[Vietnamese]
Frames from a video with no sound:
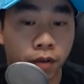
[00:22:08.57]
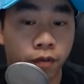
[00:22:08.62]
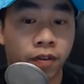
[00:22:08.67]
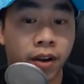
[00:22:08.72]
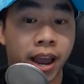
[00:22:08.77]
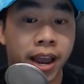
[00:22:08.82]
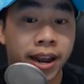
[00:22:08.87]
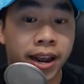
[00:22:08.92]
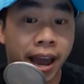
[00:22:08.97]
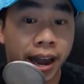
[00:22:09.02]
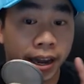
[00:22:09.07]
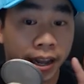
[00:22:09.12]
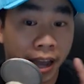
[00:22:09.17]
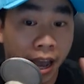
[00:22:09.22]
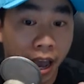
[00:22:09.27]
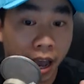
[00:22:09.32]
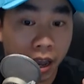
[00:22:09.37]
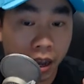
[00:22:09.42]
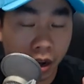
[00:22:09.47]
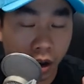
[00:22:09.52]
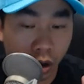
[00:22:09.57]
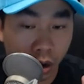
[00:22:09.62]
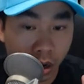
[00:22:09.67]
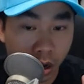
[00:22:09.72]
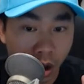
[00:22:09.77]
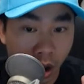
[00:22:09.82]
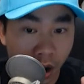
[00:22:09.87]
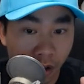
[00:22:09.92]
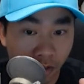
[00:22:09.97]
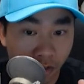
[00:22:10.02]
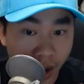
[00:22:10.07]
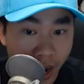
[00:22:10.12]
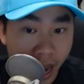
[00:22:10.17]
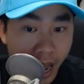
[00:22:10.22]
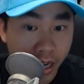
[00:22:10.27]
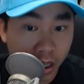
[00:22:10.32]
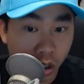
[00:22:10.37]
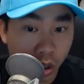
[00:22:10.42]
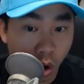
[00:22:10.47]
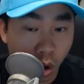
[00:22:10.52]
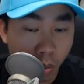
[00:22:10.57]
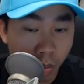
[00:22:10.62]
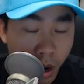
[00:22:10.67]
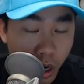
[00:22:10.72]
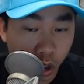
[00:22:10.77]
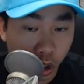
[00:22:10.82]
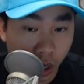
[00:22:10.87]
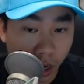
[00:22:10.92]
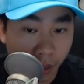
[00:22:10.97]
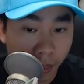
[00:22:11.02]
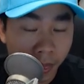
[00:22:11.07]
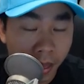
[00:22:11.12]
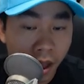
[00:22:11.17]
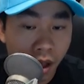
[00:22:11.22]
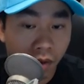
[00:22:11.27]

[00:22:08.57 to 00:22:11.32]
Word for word: về ngành nghề nó gọi là financial merchant